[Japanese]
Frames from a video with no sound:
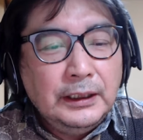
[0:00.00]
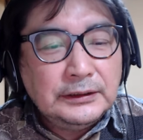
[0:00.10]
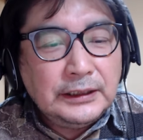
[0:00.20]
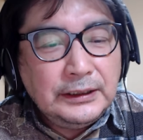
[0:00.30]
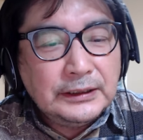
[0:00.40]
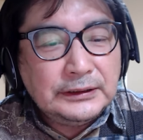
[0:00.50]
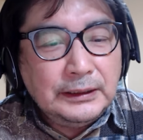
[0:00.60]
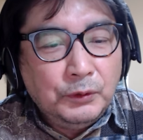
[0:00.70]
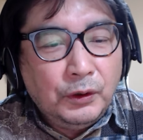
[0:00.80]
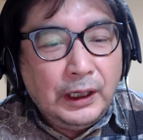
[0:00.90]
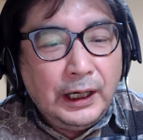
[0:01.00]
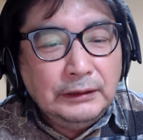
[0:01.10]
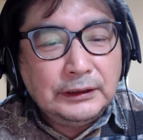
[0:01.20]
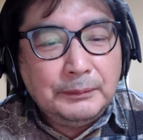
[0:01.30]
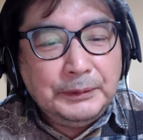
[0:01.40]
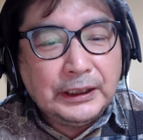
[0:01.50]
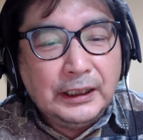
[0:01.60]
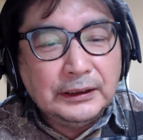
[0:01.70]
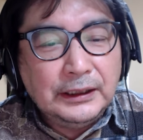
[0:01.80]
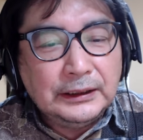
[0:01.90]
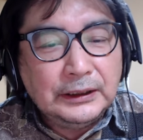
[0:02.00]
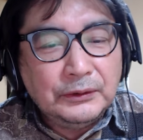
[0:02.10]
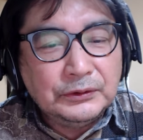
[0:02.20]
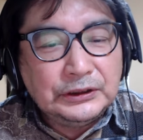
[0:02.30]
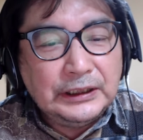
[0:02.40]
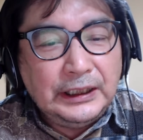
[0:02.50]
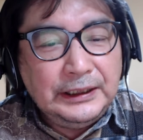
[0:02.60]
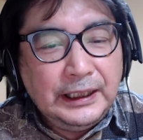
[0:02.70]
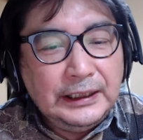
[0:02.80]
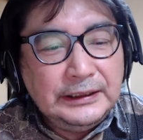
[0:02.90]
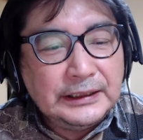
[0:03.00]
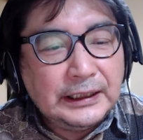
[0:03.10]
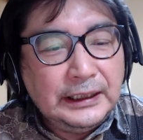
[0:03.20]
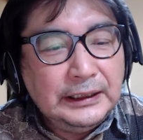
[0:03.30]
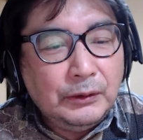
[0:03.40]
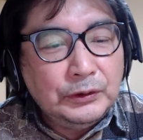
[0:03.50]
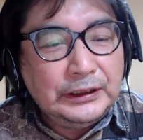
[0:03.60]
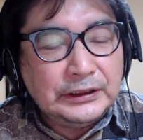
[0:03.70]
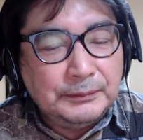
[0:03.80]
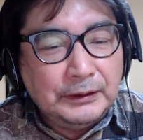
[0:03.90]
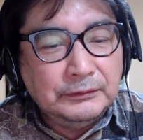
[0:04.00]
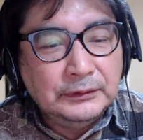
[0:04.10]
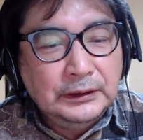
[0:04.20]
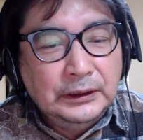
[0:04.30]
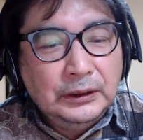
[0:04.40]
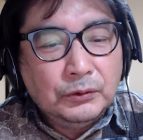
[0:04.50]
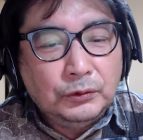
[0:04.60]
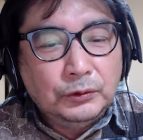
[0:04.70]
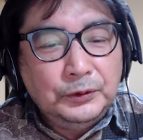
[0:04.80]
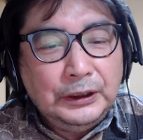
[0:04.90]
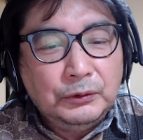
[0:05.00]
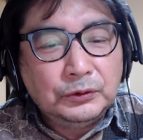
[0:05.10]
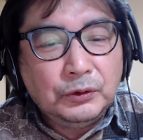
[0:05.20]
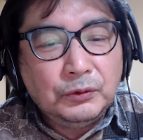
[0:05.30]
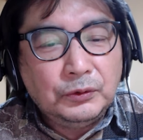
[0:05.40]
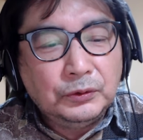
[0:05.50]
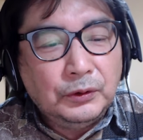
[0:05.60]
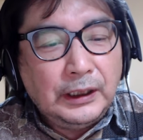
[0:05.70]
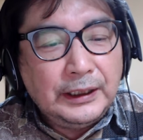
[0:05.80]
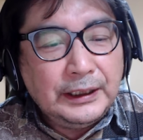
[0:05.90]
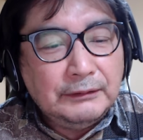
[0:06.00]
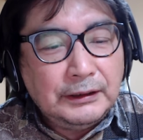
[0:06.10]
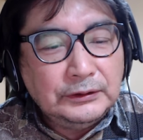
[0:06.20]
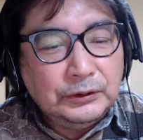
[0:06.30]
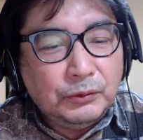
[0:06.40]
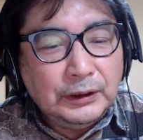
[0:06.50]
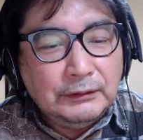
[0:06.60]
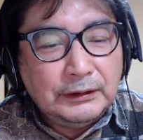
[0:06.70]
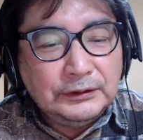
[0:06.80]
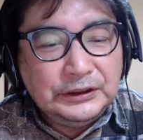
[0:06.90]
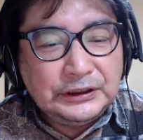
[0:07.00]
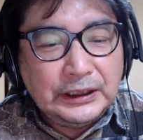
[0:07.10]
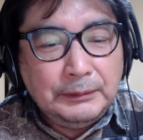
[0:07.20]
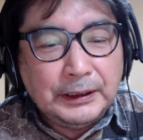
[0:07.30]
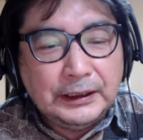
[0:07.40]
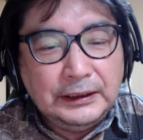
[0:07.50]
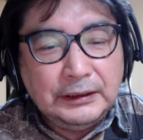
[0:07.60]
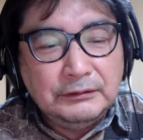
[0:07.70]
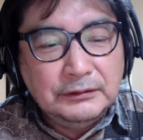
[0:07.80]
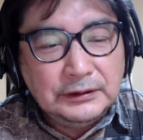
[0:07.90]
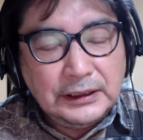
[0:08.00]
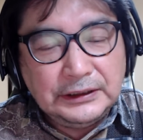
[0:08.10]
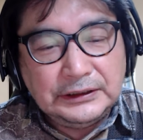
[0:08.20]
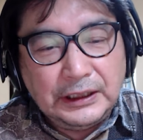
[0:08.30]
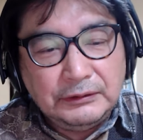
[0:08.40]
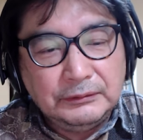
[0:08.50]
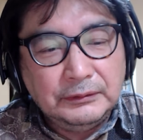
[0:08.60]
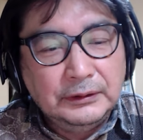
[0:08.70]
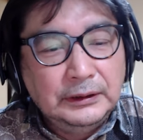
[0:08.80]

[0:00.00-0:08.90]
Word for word: SNS でも会うたび考え方の違いでいさかいが起きてしまう。子供や夫のことはあれが悪い、これが悪い指摘ばかりでうんざりしてる。